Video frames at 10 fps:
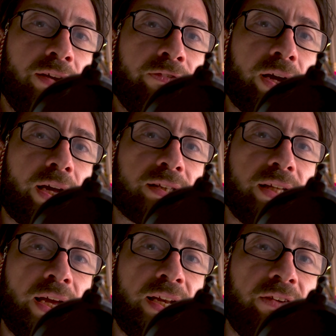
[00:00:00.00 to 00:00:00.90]

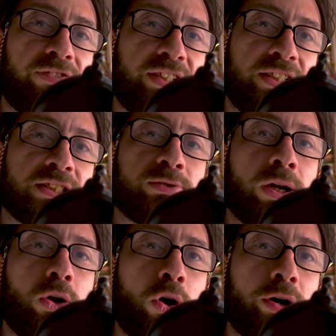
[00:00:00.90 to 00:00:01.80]
Fakat NFT'niz
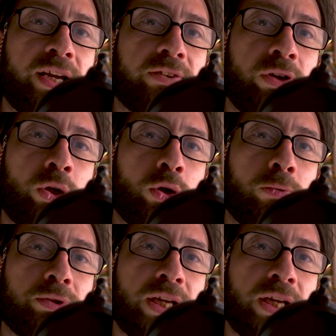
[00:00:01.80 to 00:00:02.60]
var. Örnek veriyorum.